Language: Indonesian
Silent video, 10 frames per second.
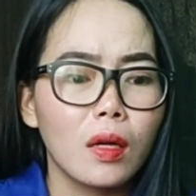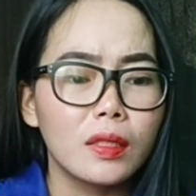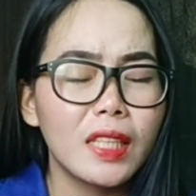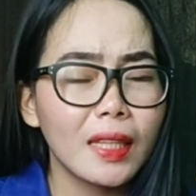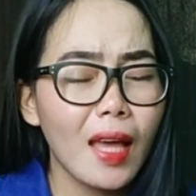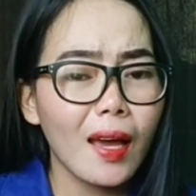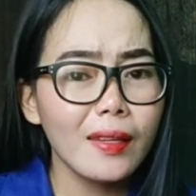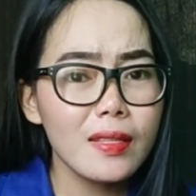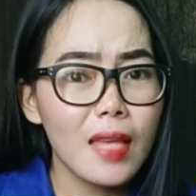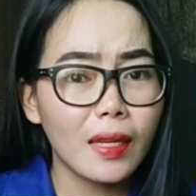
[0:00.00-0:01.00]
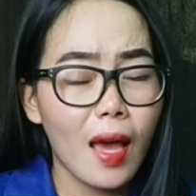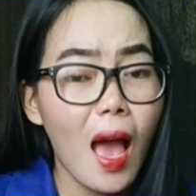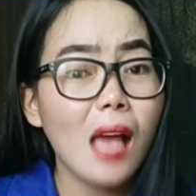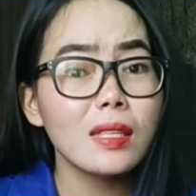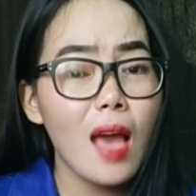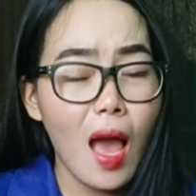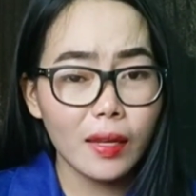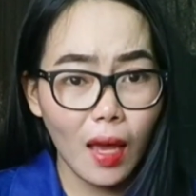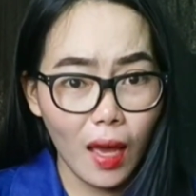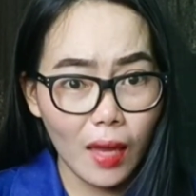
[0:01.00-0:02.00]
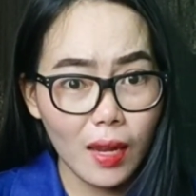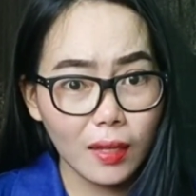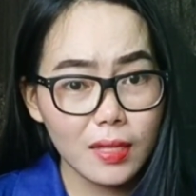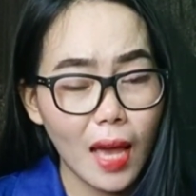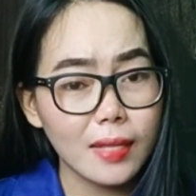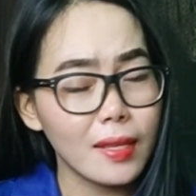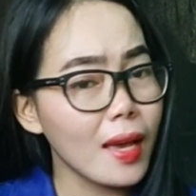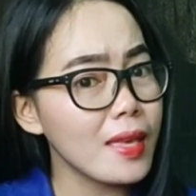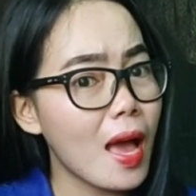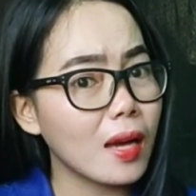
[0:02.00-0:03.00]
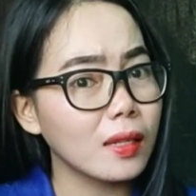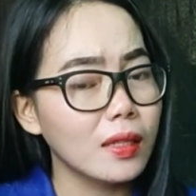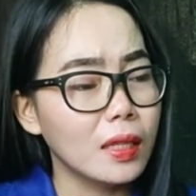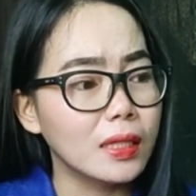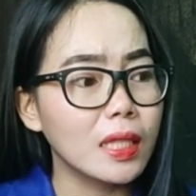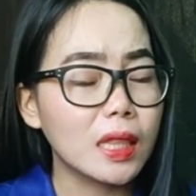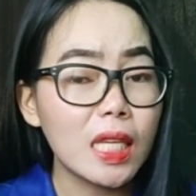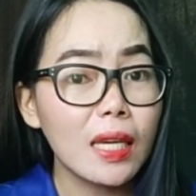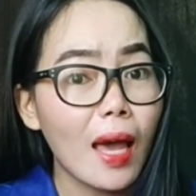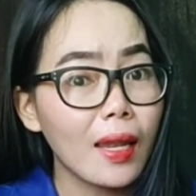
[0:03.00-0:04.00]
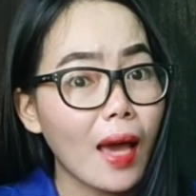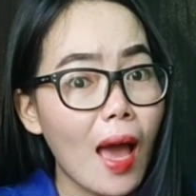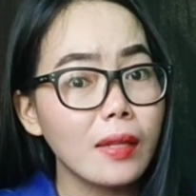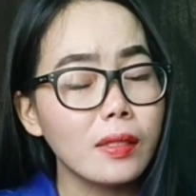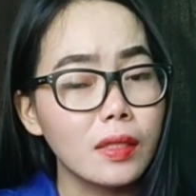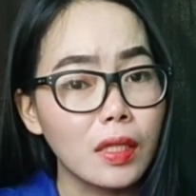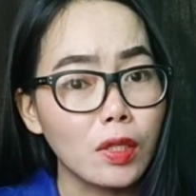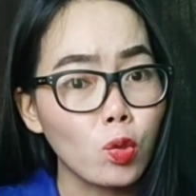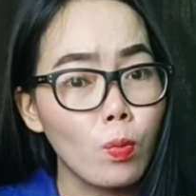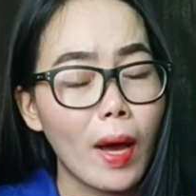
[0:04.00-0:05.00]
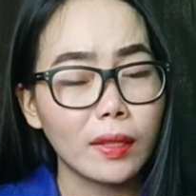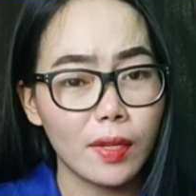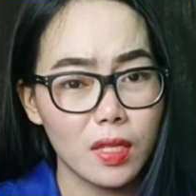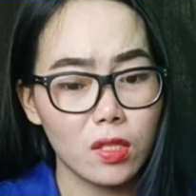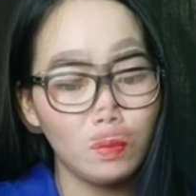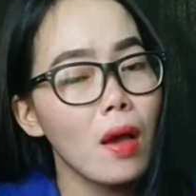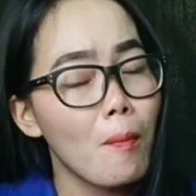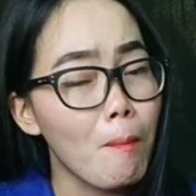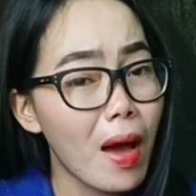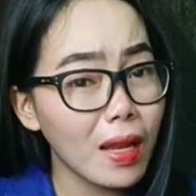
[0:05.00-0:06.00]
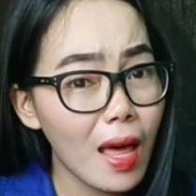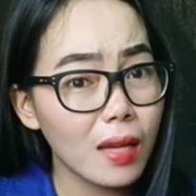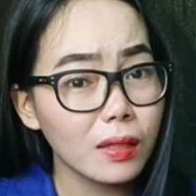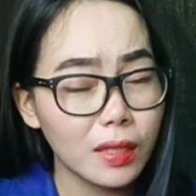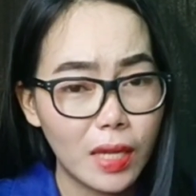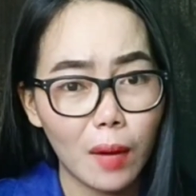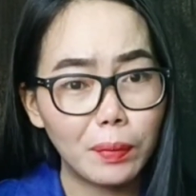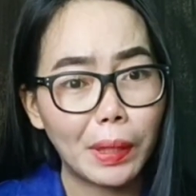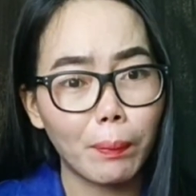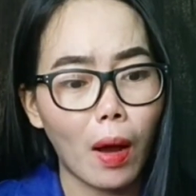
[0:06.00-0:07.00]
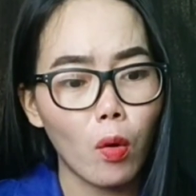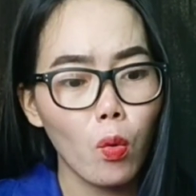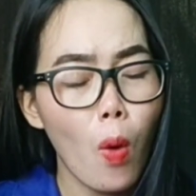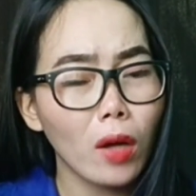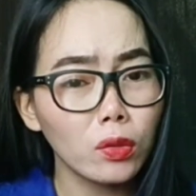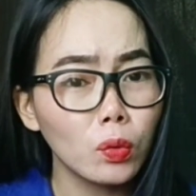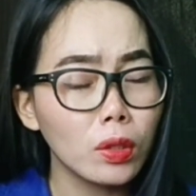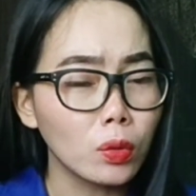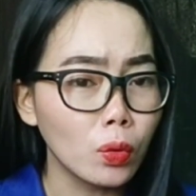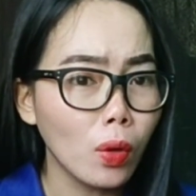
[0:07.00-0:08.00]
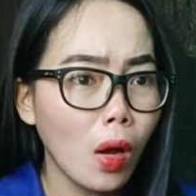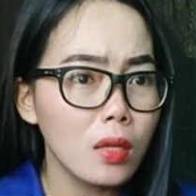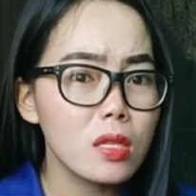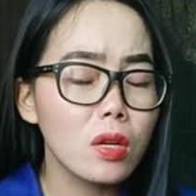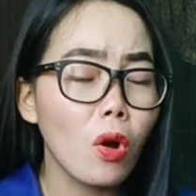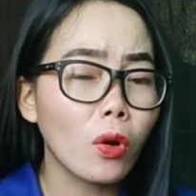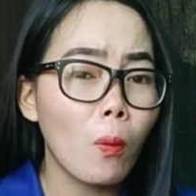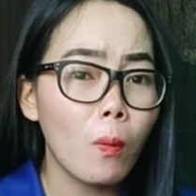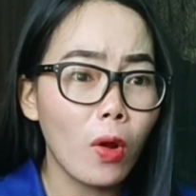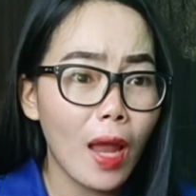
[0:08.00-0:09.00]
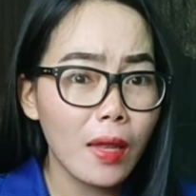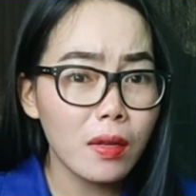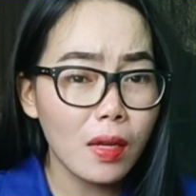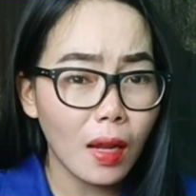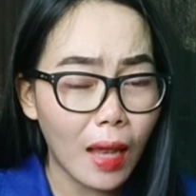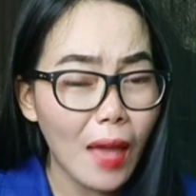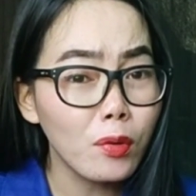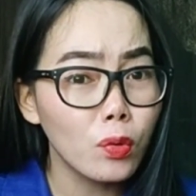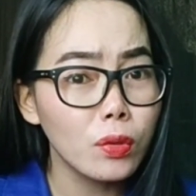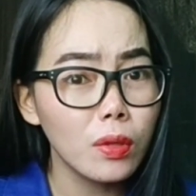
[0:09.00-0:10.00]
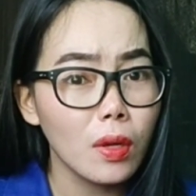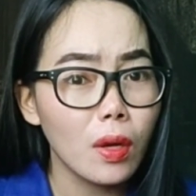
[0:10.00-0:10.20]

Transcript: Dikatakan di sana hanya anak-anak sahaja yang ditinggalkan di rumah tersebut. Malang tidak berbau. Waktu itu segorombolan lanun